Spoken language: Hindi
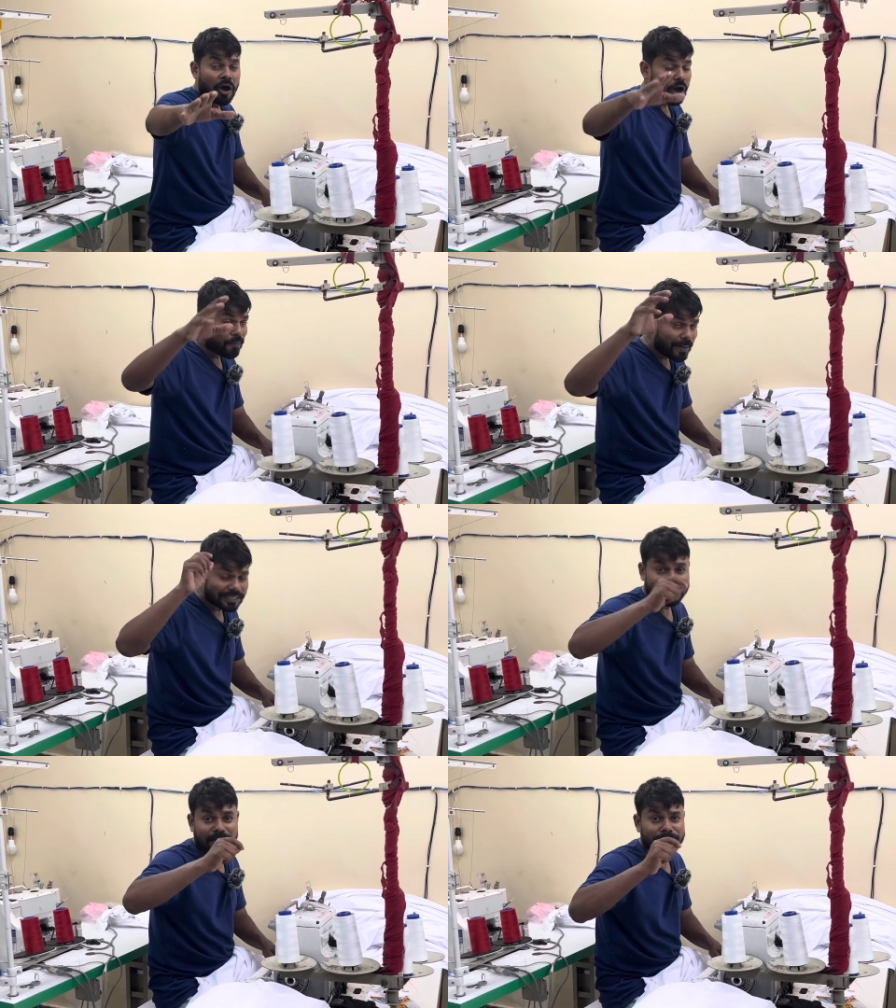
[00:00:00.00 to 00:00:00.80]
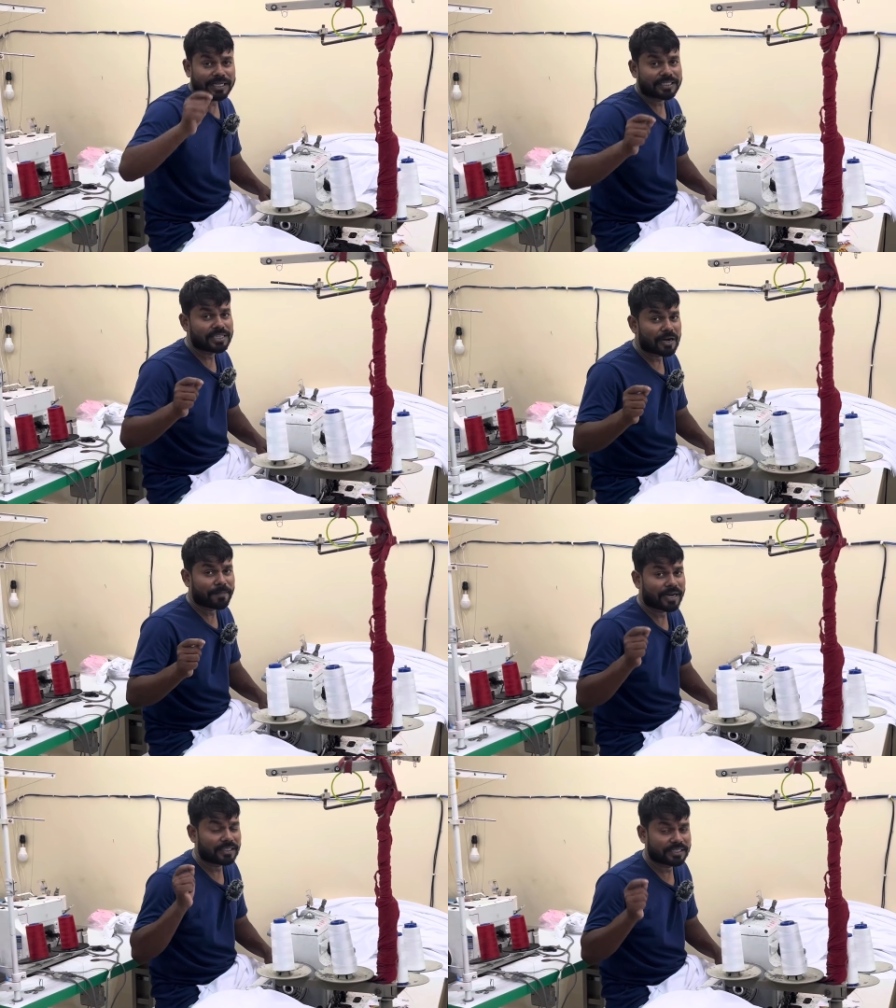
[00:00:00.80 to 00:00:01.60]
और वैसे आप दस हजार
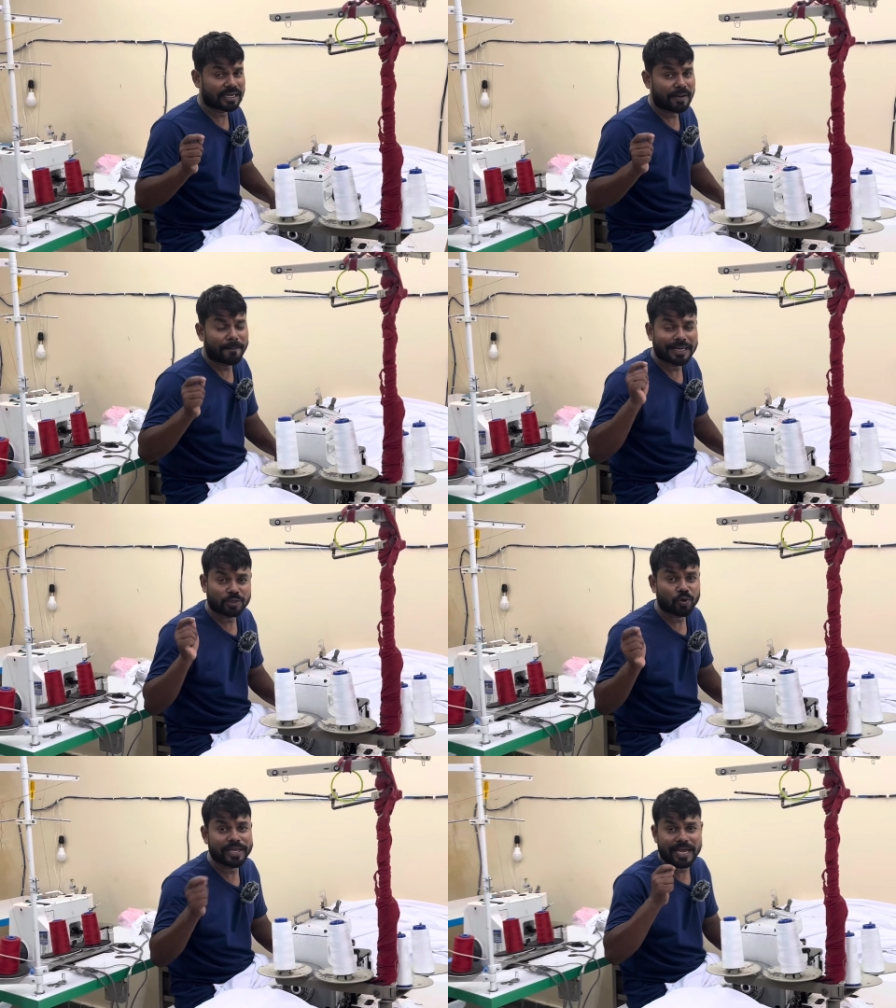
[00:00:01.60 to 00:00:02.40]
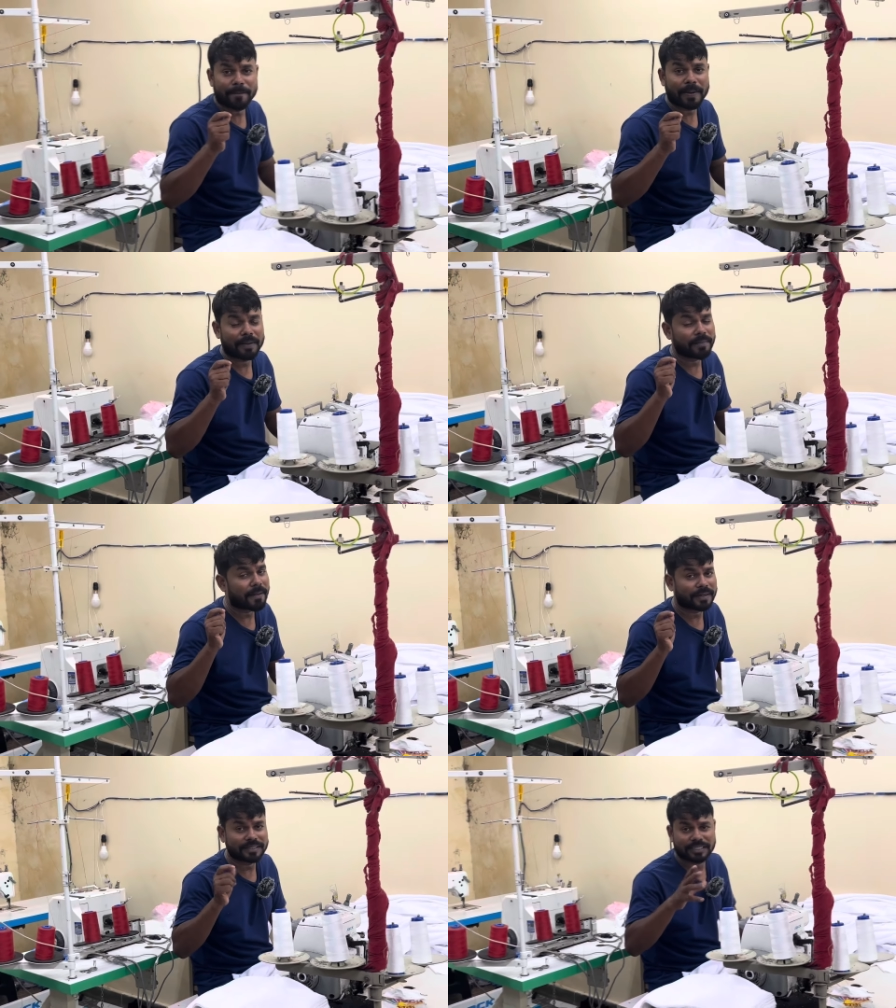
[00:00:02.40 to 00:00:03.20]
रुपए खर्च कर रहे हैं मान तो एक बार में
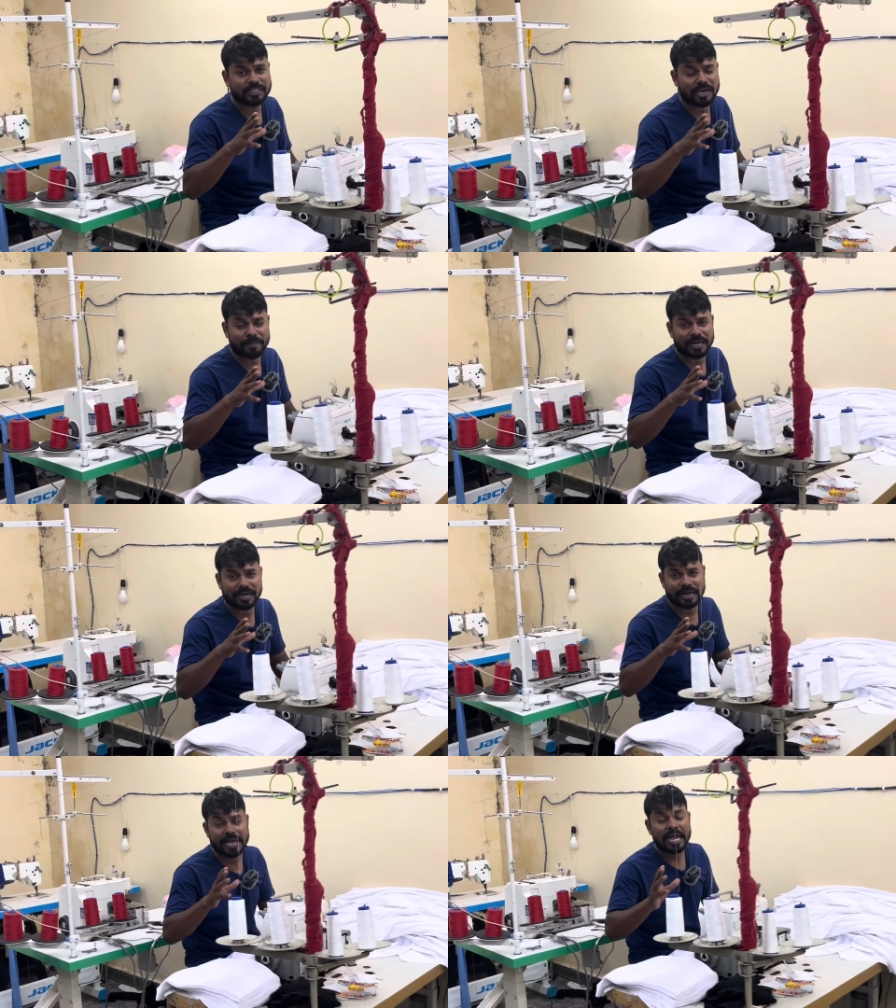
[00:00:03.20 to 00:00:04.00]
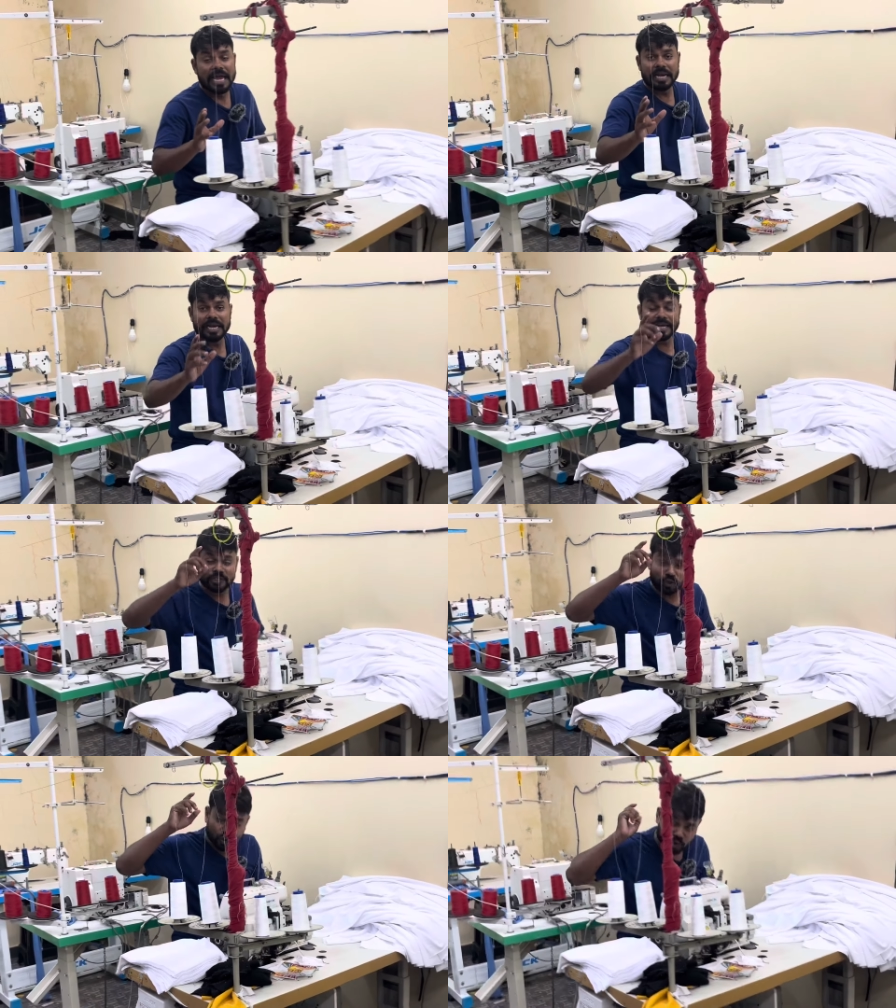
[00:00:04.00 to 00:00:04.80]
आपका दस हजार रुपए लग रहा है
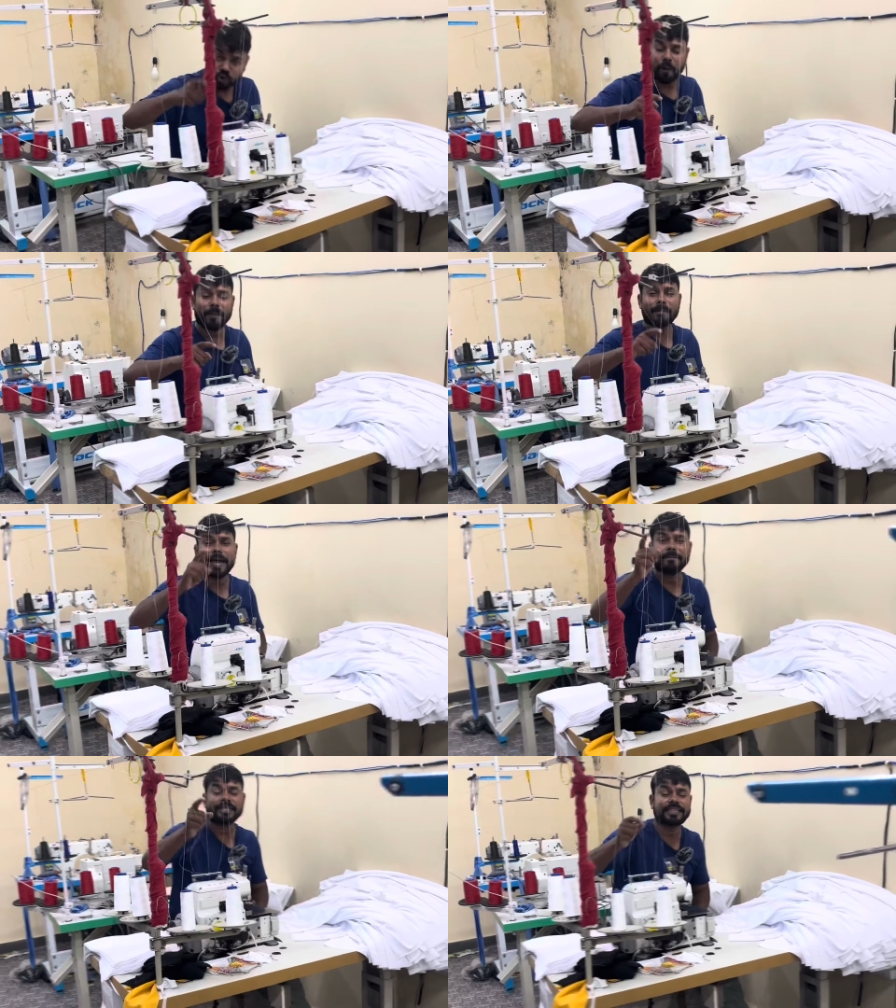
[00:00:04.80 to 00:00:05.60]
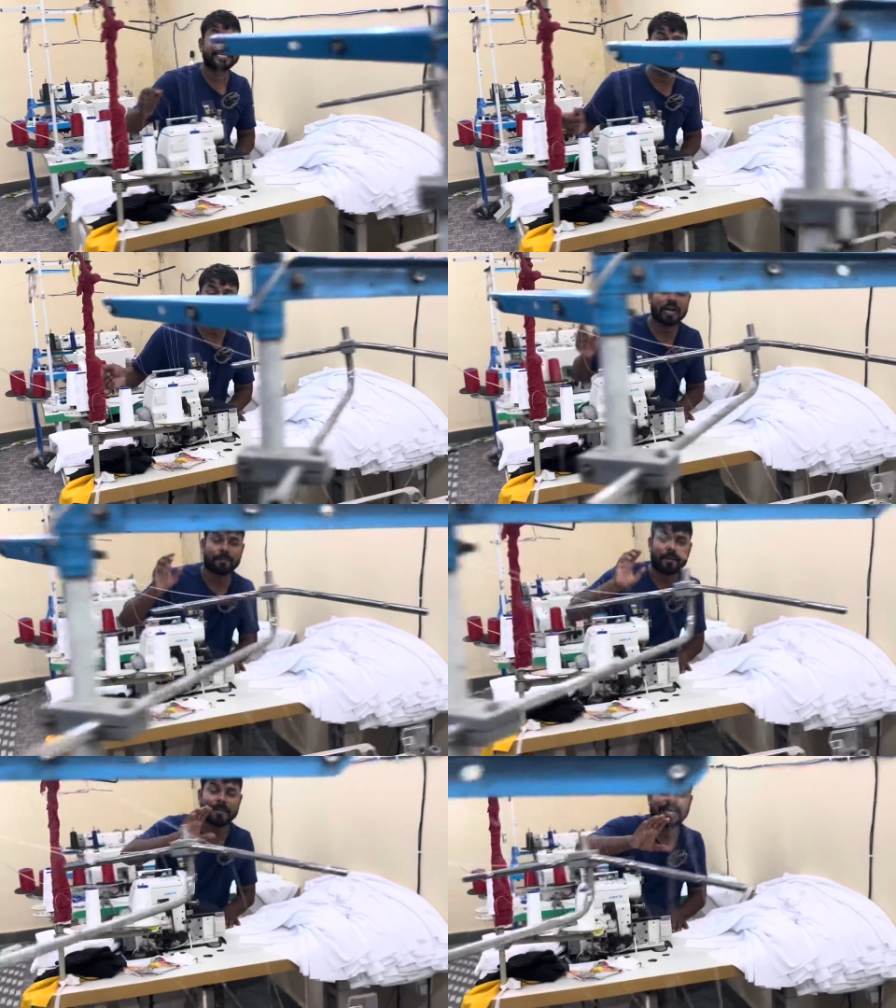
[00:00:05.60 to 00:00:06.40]
लेकिन जो सोपिफाई में तीन हजार
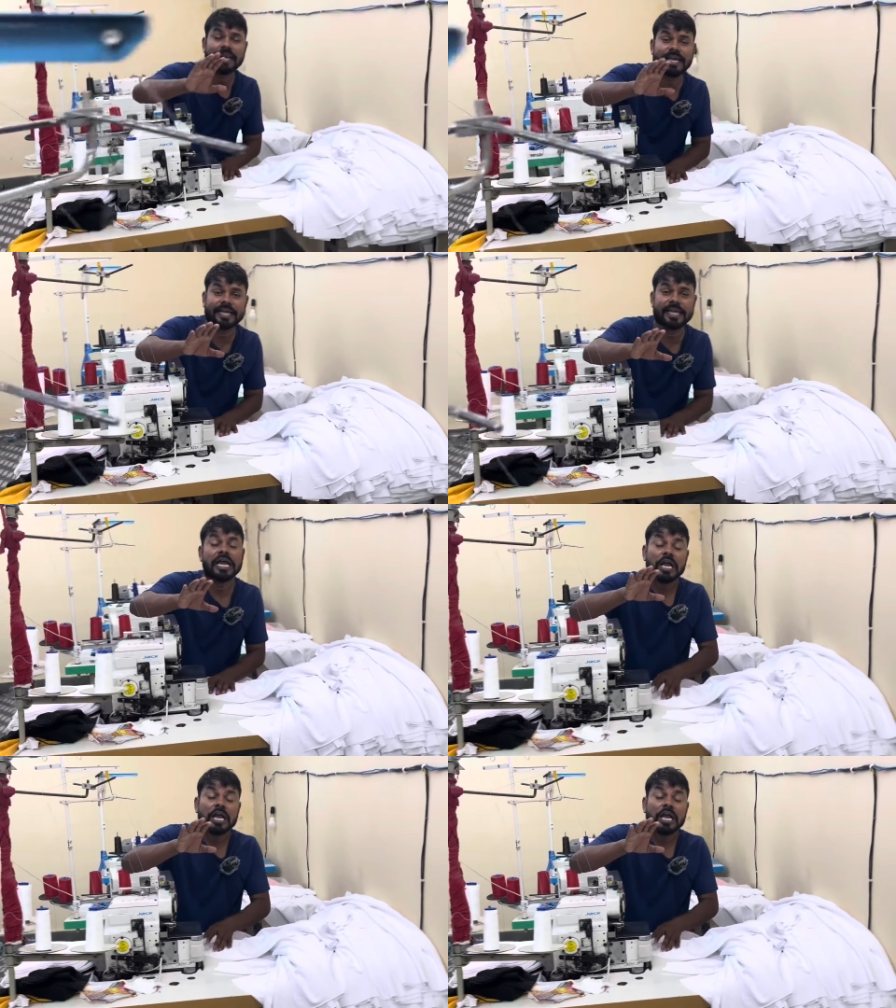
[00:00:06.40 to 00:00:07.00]
रुपए महीना लेके